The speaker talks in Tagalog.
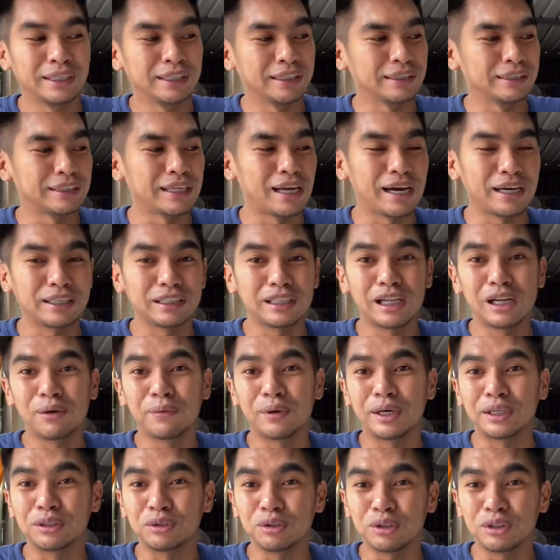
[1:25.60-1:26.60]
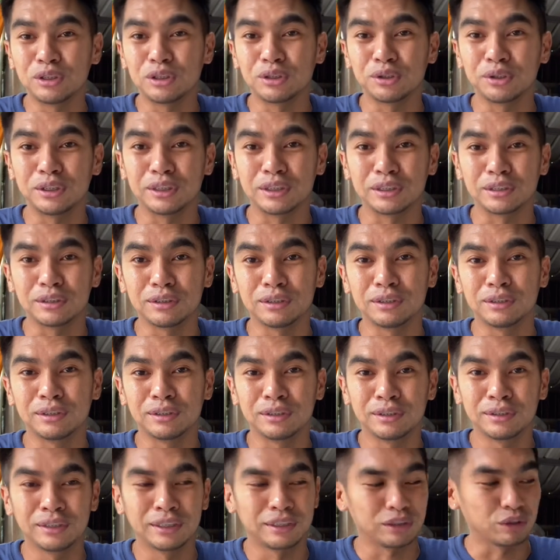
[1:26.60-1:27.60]
Sa akin dalawa, ito yung choice ko.
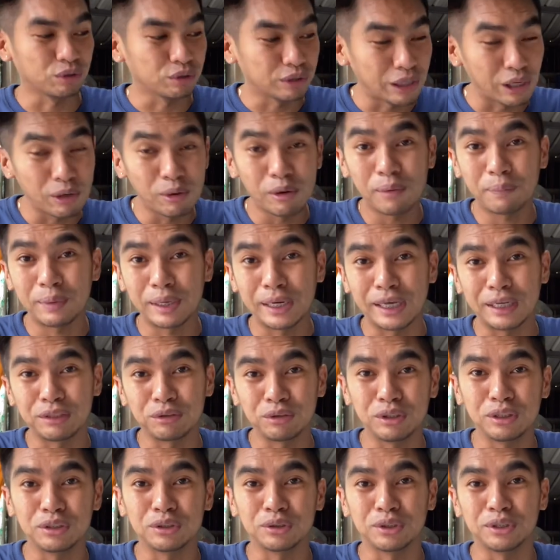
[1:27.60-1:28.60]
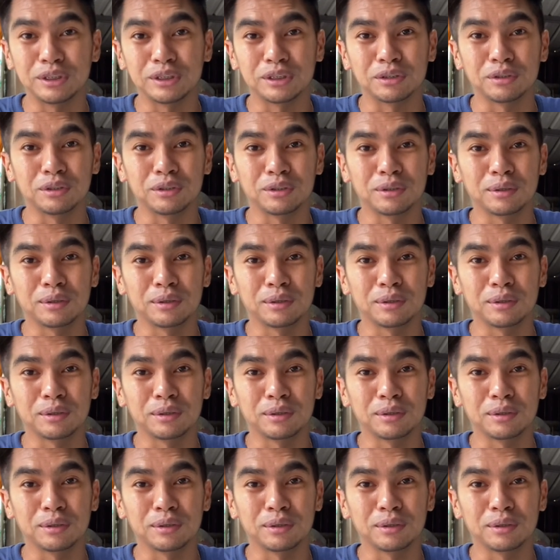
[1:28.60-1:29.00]
Itong dalawa pala, ito yung choice ko.